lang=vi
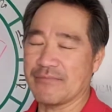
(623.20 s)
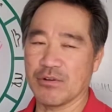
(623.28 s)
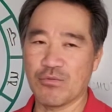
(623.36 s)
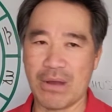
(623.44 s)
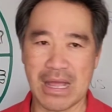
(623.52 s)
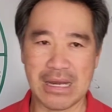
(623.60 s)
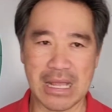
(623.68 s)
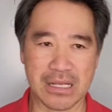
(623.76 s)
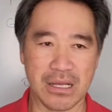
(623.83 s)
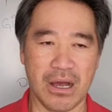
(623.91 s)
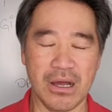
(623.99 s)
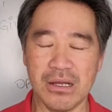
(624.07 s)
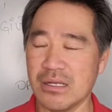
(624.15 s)
gian vừa qua là
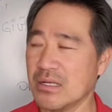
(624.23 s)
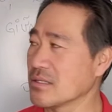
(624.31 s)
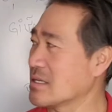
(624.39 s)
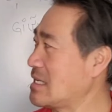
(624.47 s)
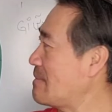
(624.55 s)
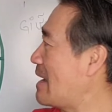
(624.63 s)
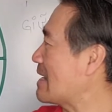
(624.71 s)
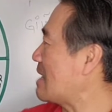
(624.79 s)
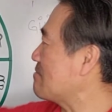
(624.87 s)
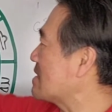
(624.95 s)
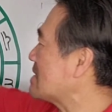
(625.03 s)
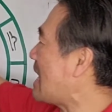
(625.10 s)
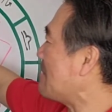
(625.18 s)
có từ năm
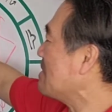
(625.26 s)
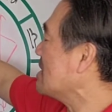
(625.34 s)
2018